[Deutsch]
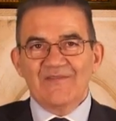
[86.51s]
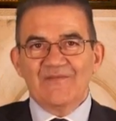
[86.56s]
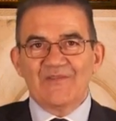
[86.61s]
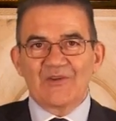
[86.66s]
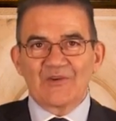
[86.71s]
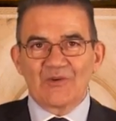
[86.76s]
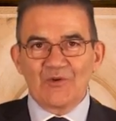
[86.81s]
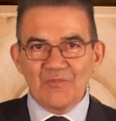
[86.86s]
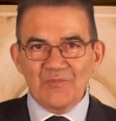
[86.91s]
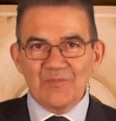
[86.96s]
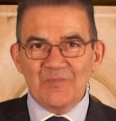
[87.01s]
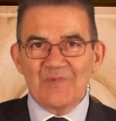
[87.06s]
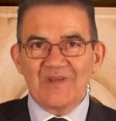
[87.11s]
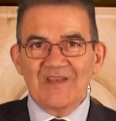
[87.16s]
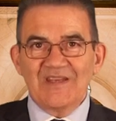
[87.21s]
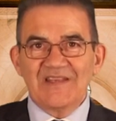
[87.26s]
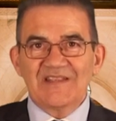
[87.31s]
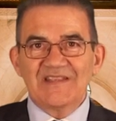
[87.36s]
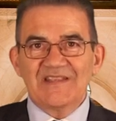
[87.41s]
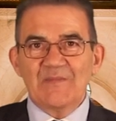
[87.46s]
Warum
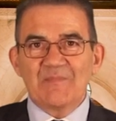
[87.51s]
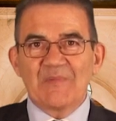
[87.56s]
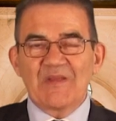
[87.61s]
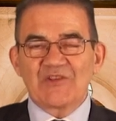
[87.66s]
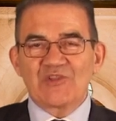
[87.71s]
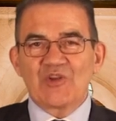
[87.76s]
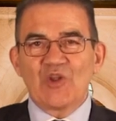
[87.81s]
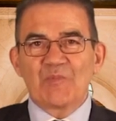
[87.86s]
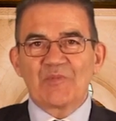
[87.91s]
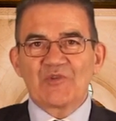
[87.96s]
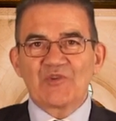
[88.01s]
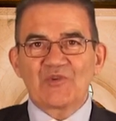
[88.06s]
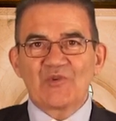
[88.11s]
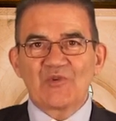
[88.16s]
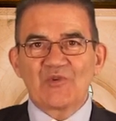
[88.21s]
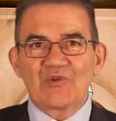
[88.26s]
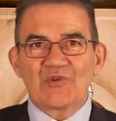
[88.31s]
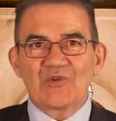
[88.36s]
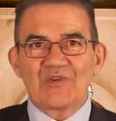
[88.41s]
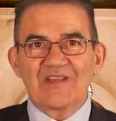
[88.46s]
ist die
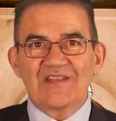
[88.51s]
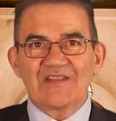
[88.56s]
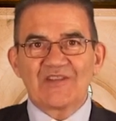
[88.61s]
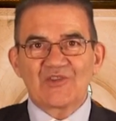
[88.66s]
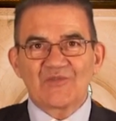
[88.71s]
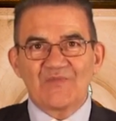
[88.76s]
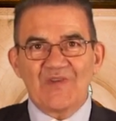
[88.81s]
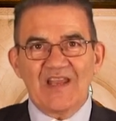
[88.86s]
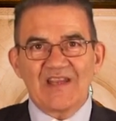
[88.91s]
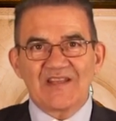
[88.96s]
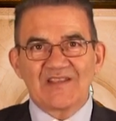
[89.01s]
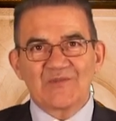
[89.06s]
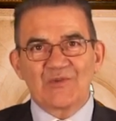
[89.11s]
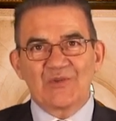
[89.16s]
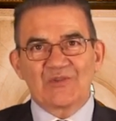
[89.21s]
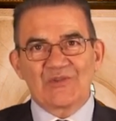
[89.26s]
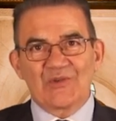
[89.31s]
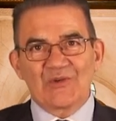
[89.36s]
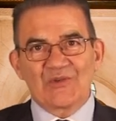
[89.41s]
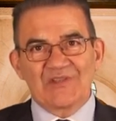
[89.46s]
Pauschalbesteuerung in der Schweiz
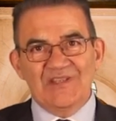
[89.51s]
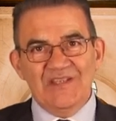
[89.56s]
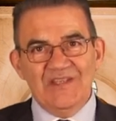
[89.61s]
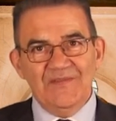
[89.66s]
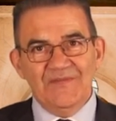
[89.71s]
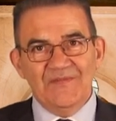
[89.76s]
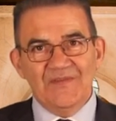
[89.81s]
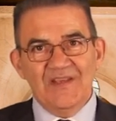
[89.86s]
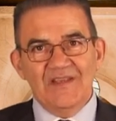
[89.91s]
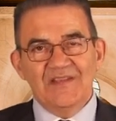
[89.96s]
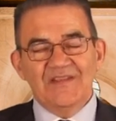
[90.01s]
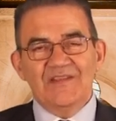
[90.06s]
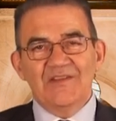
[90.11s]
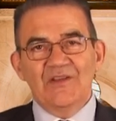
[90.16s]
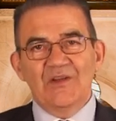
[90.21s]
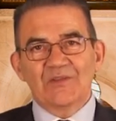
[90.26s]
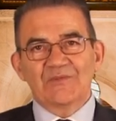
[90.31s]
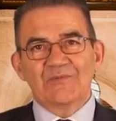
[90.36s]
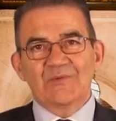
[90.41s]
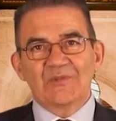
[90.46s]
so attraktiv?
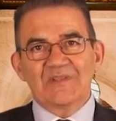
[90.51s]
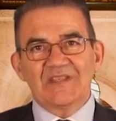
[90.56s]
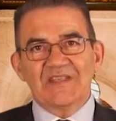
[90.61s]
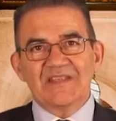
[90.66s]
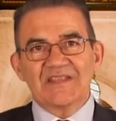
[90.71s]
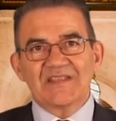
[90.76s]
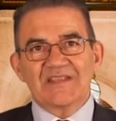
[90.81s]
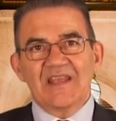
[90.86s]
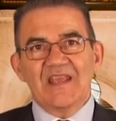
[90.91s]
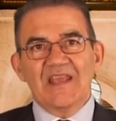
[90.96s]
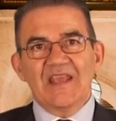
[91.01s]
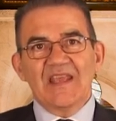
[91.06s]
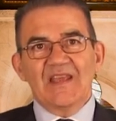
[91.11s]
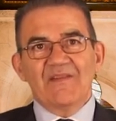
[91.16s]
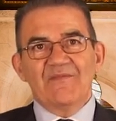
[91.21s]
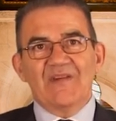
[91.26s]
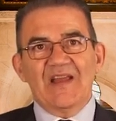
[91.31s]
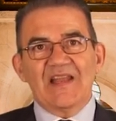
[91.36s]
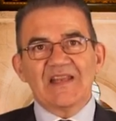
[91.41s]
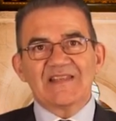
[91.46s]
Die Antwort ist,
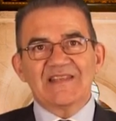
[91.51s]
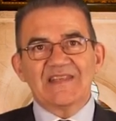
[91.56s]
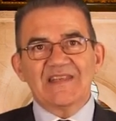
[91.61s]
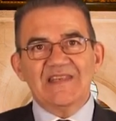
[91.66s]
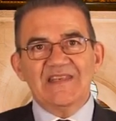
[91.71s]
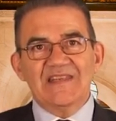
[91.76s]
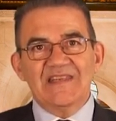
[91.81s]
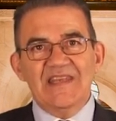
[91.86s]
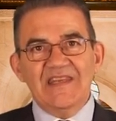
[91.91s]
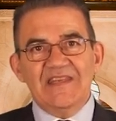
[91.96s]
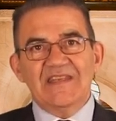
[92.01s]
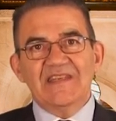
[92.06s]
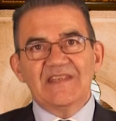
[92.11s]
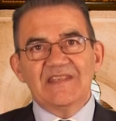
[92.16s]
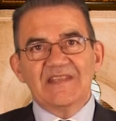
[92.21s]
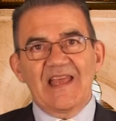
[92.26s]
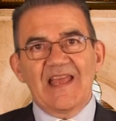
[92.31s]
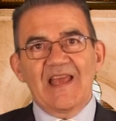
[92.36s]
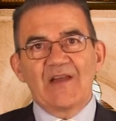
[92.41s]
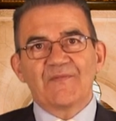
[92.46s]
weil sie
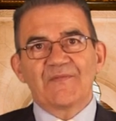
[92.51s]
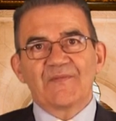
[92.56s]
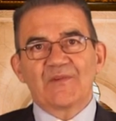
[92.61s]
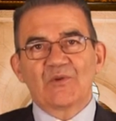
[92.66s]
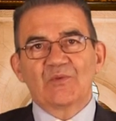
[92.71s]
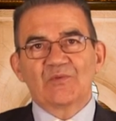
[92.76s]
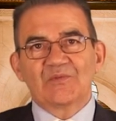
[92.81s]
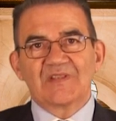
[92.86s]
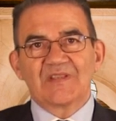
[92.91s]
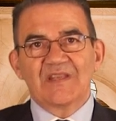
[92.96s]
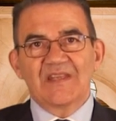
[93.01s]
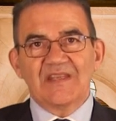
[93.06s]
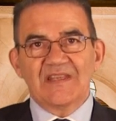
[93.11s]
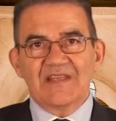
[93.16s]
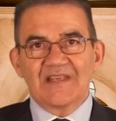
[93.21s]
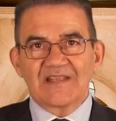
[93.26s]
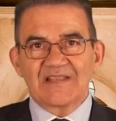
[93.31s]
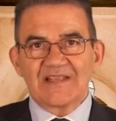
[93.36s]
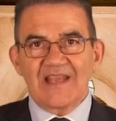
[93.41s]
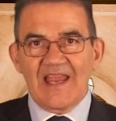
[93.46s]
nicht aufgrund
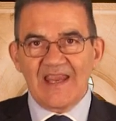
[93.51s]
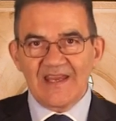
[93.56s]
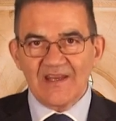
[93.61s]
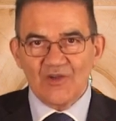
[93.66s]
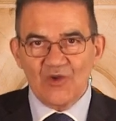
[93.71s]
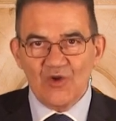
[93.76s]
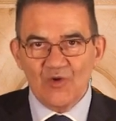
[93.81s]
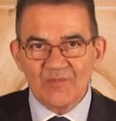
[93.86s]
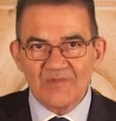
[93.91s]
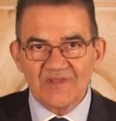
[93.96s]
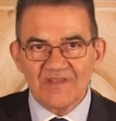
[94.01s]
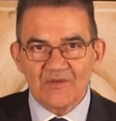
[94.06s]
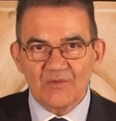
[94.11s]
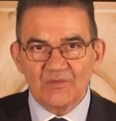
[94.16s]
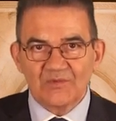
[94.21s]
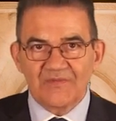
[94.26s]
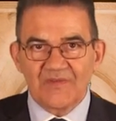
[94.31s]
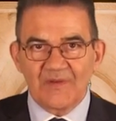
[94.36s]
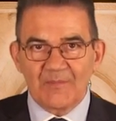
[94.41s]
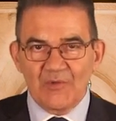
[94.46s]
ihres Einkommens
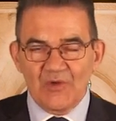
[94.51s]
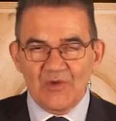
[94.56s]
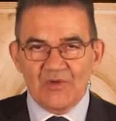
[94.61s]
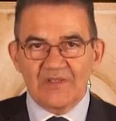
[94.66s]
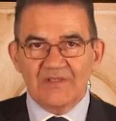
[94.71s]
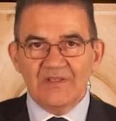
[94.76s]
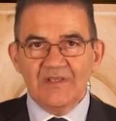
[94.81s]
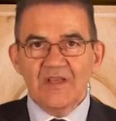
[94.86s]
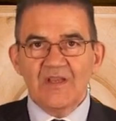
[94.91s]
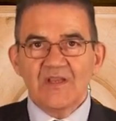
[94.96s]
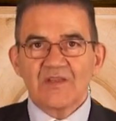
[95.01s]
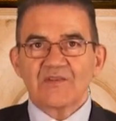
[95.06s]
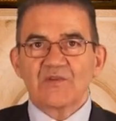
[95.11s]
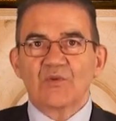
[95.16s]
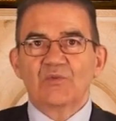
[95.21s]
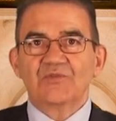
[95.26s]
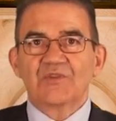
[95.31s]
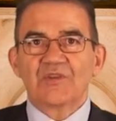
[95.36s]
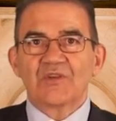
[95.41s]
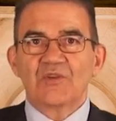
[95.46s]
und Vermögen,
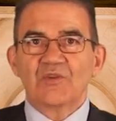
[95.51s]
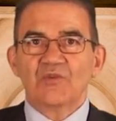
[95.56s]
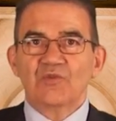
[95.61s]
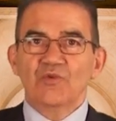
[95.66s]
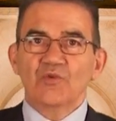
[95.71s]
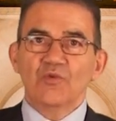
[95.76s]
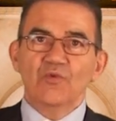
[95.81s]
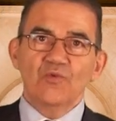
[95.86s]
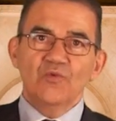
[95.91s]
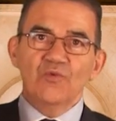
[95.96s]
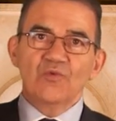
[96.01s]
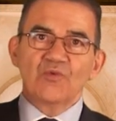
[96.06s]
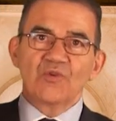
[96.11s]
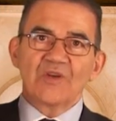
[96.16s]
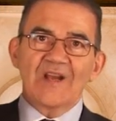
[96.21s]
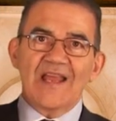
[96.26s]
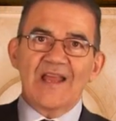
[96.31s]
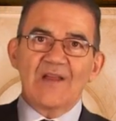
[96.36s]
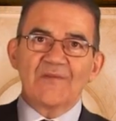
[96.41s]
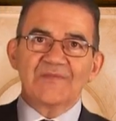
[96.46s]
sondern
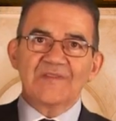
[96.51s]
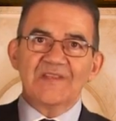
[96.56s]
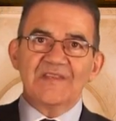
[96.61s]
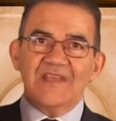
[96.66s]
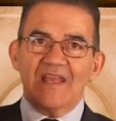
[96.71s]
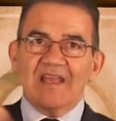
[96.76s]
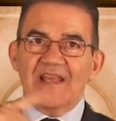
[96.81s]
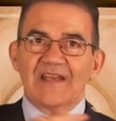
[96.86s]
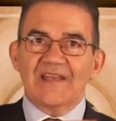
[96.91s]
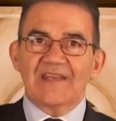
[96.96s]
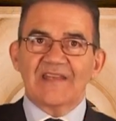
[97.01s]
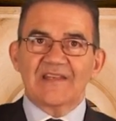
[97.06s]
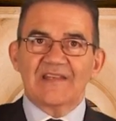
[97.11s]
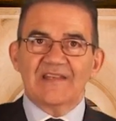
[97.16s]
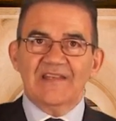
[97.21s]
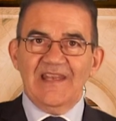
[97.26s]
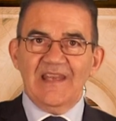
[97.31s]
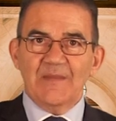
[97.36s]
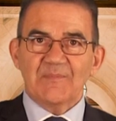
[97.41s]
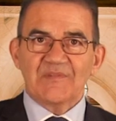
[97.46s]
nur auf die
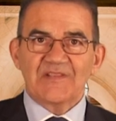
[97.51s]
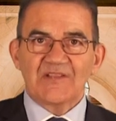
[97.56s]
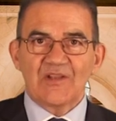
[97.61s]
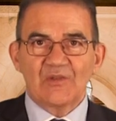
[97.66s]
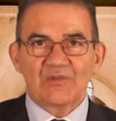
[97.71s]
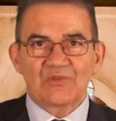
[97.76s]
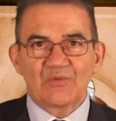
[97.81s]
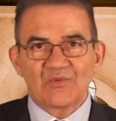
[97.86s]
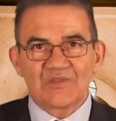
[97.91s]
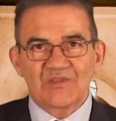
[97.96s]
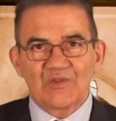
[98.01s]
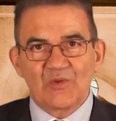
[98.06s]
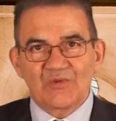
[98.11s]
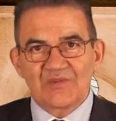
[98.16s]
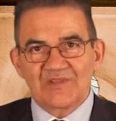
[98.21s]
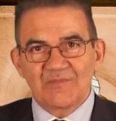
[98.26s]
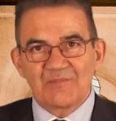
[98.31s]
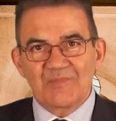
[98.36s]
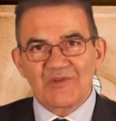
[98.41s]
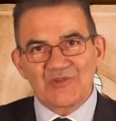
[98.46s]
jährlichen
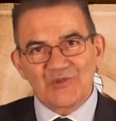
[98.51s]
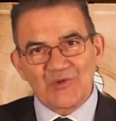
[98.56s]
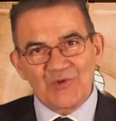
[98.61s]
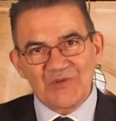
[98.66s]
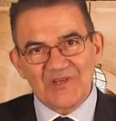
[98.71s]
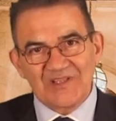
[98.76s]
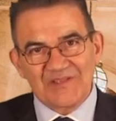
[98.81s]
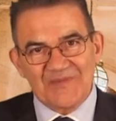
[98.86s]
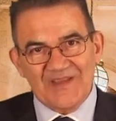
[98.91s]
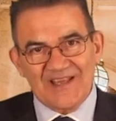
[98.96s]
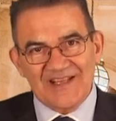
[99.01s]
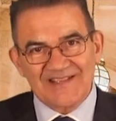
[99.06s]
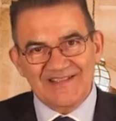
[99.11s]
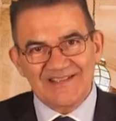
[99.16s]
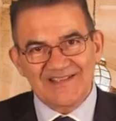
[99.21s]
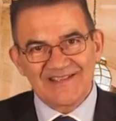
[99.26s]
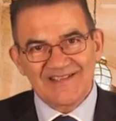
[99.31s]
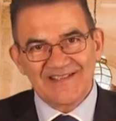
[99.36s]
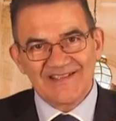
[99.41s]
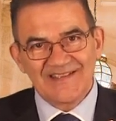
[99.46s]
Lebenshaltungskosten besteuert
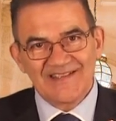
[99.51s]
werden.